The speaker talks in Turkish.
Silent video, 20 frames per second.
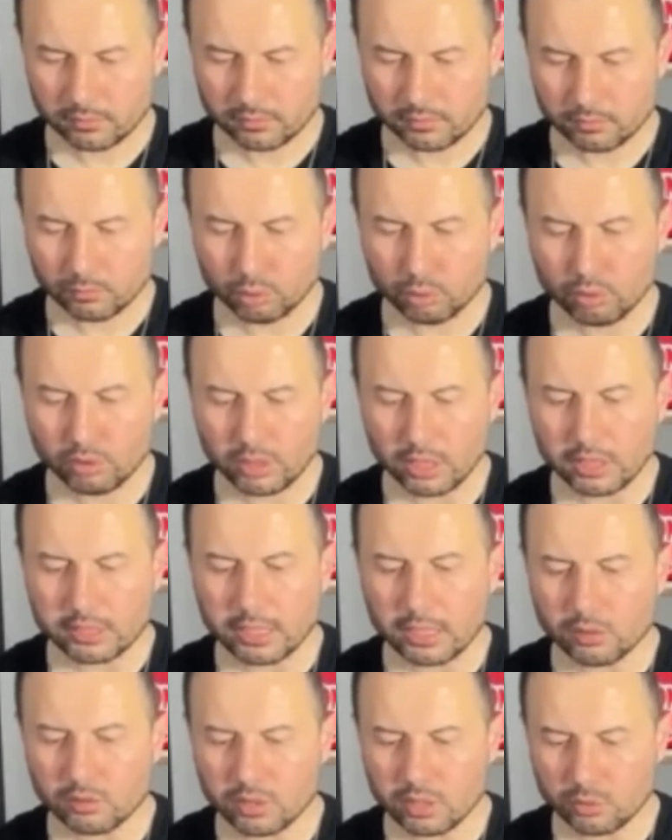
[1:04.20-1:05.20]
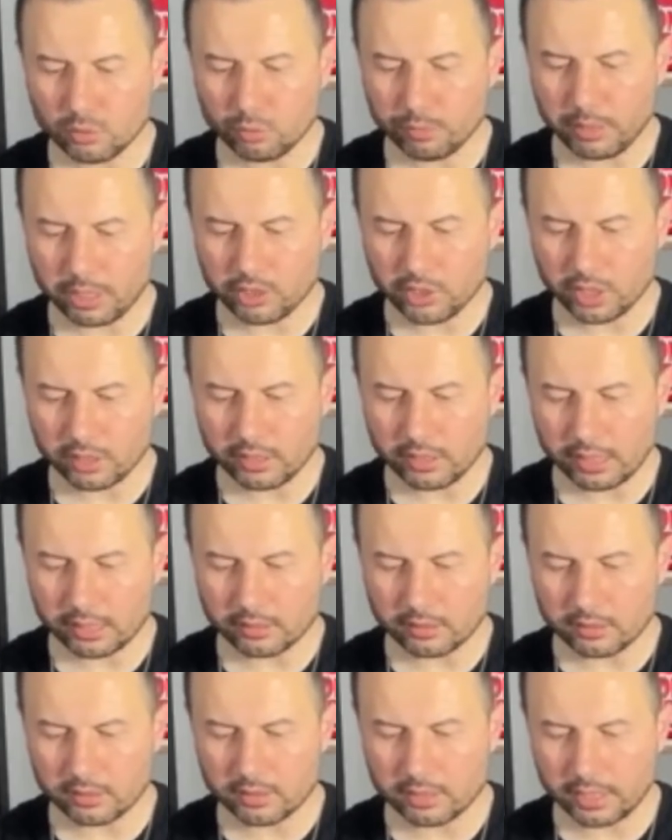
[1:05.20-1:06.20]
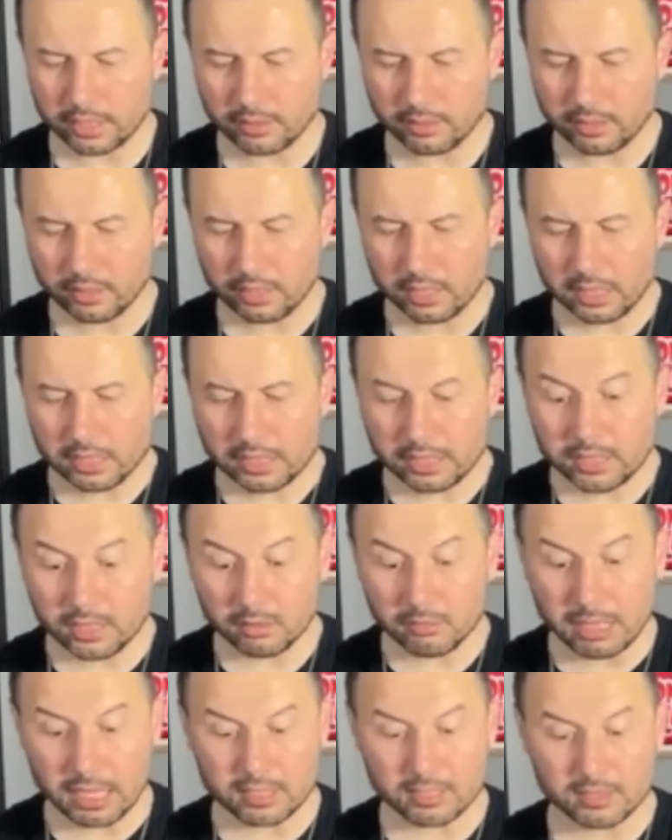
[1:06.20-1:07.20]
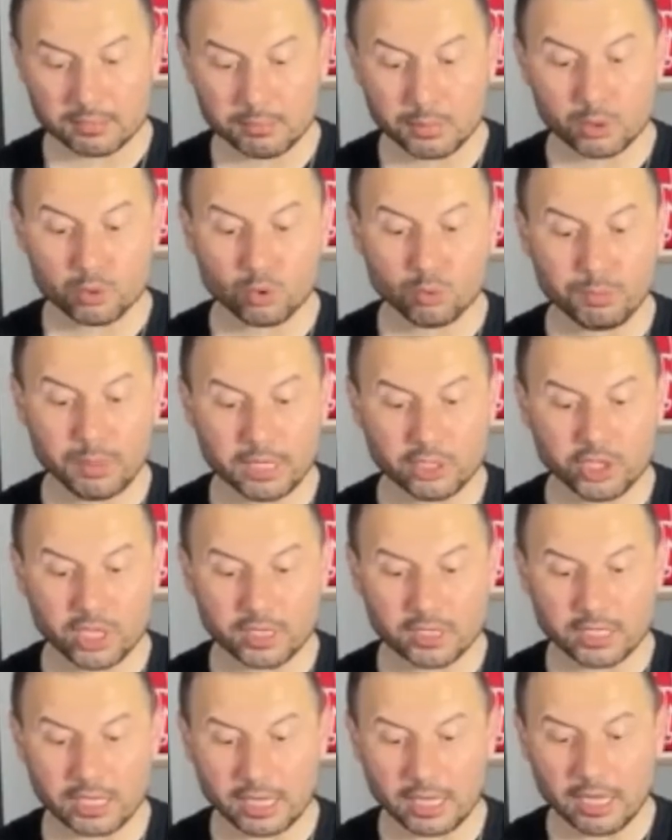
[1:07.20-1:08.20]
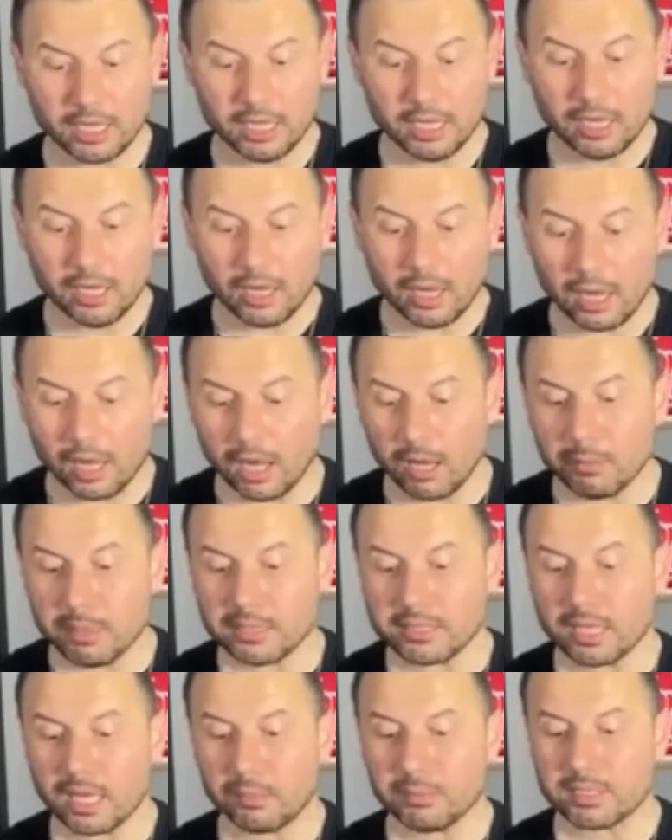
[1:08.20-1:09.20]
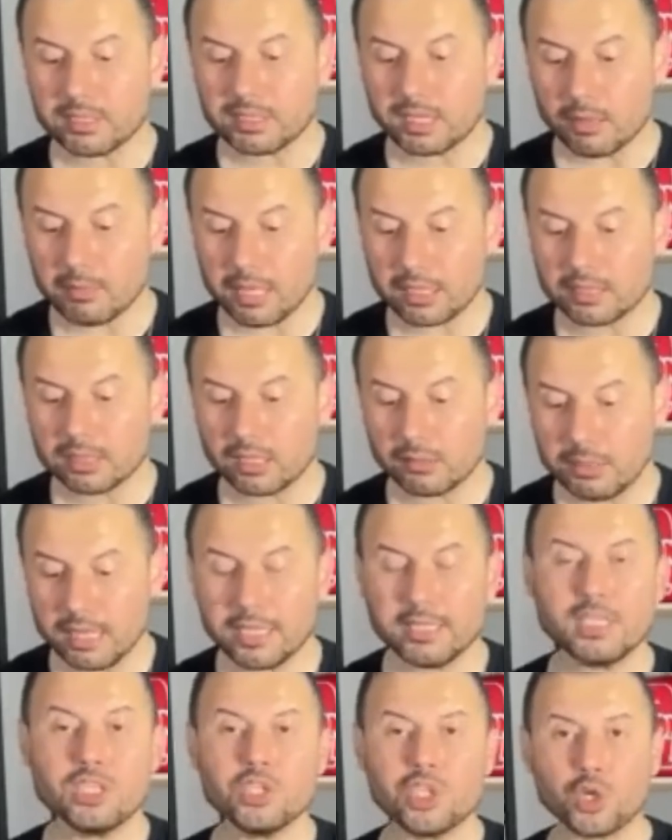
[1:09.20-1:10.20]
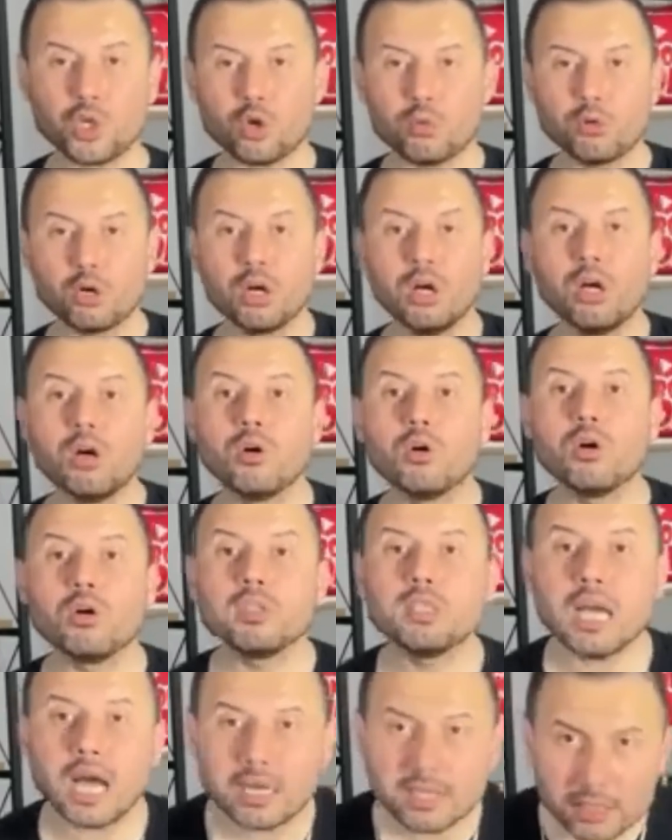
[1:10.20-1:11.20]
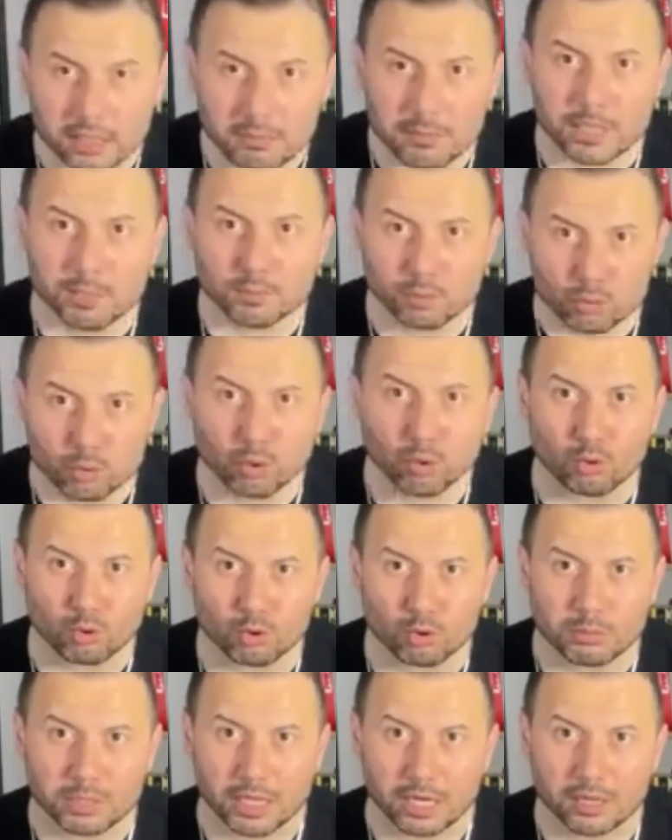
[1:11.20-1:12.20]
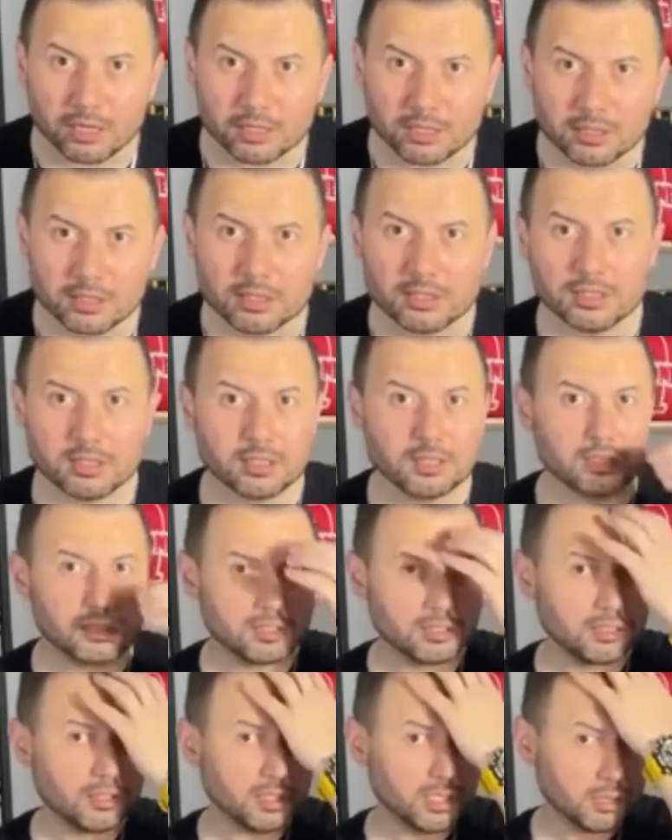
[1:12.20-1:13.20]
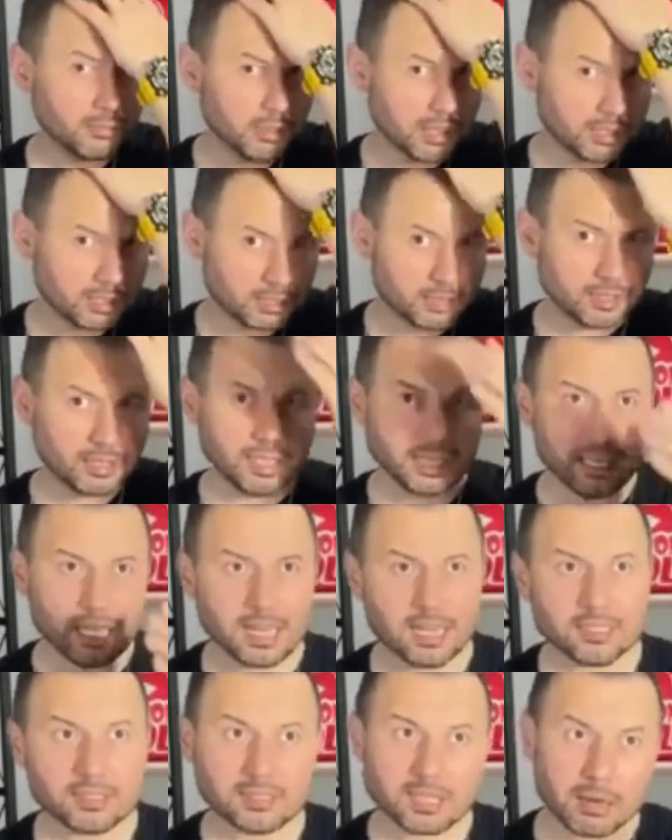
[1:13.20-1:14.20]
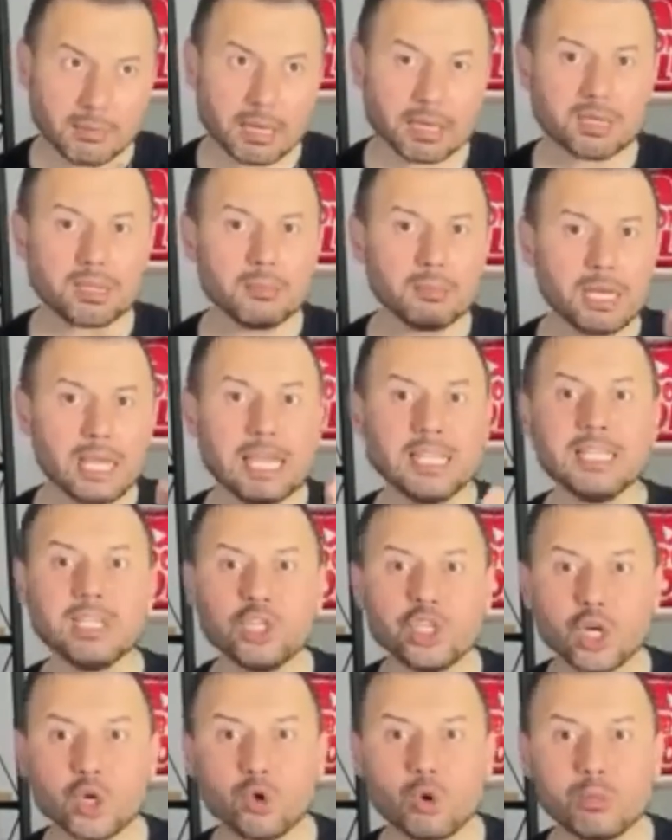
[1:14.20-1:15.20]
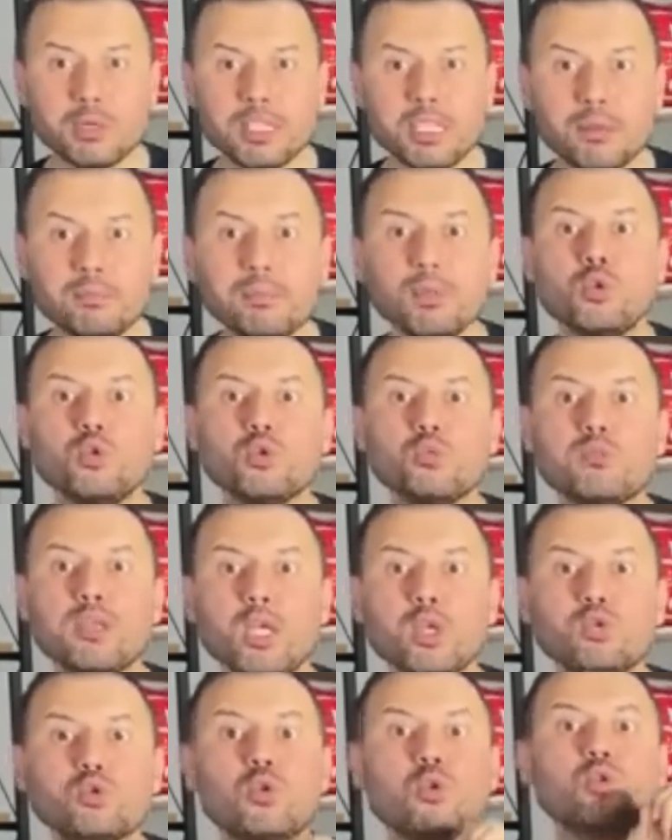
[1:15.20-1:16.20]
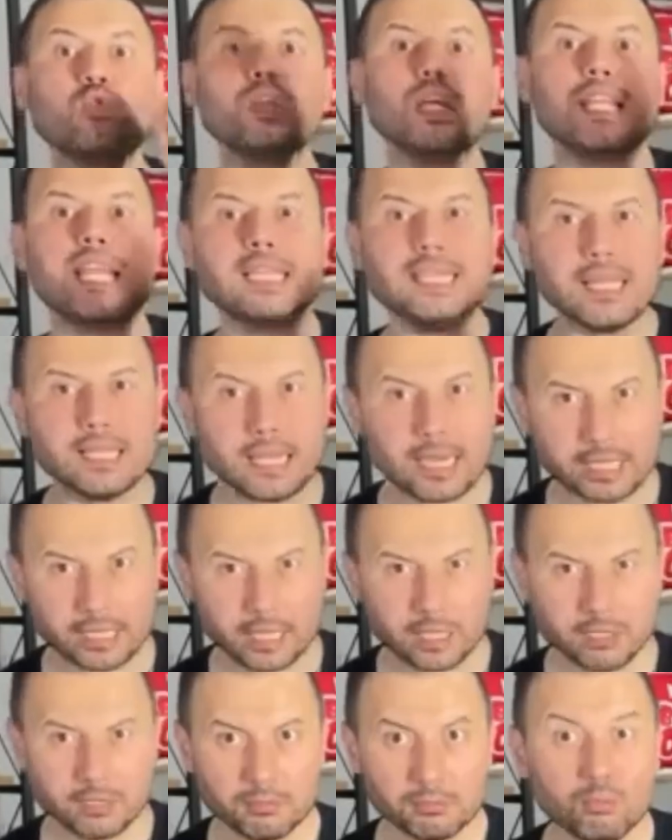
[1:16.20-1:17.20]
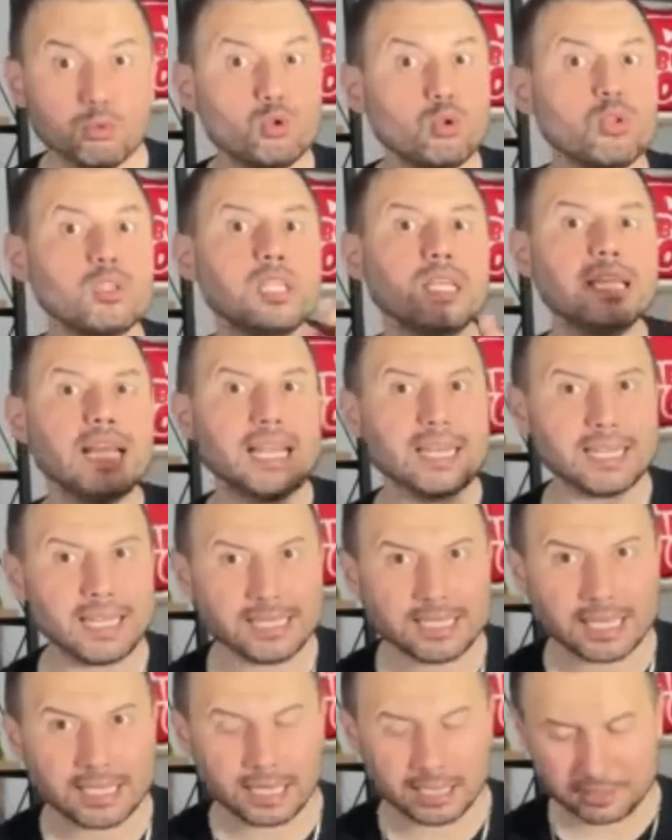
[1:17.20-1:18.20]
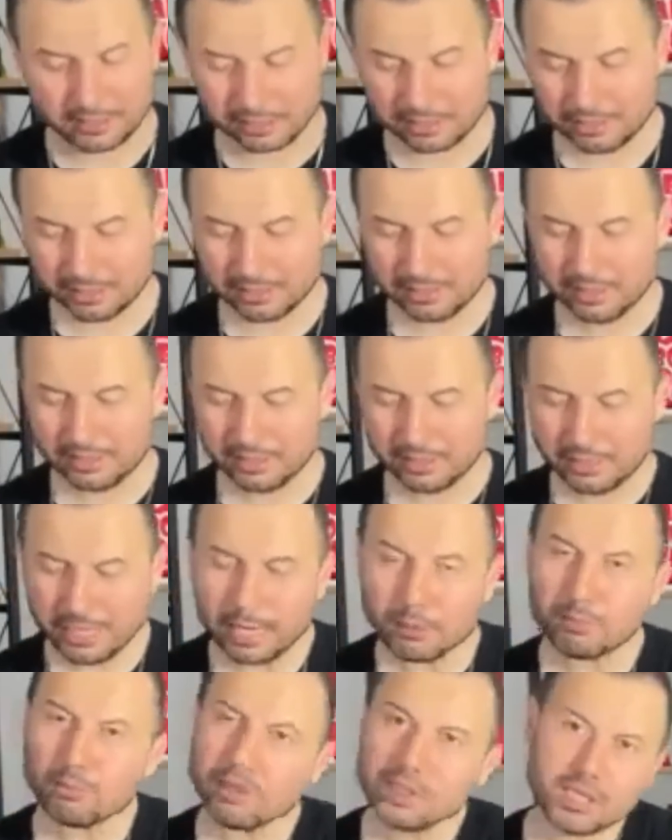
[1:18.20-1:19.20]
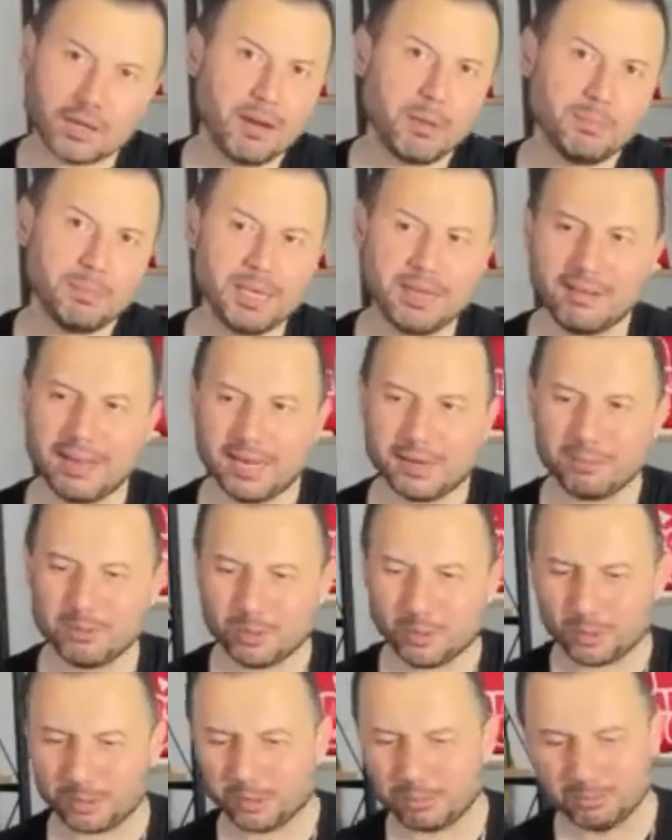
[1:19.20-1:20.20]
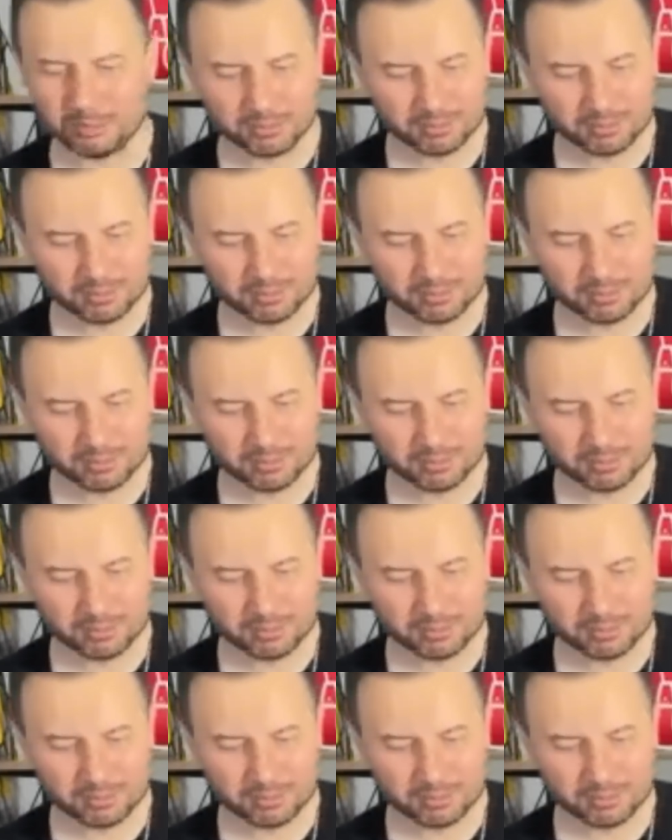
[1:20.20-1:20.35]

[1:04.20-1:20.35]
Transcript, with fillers: Bugün ne kadar güzel süper chatler attınız ya. Yılmaz bir süper chat daha. Ahmet abi Samatta mı Edin Ceko mu? Ya Yılmaz bu sorulur mu ya? Yılmaz Samatta mı Edin Ceko mu diye bir cümleyi Türkçe reddeder ya. Bütün diller reddeder. Yani buna cevap bile vermiyorum.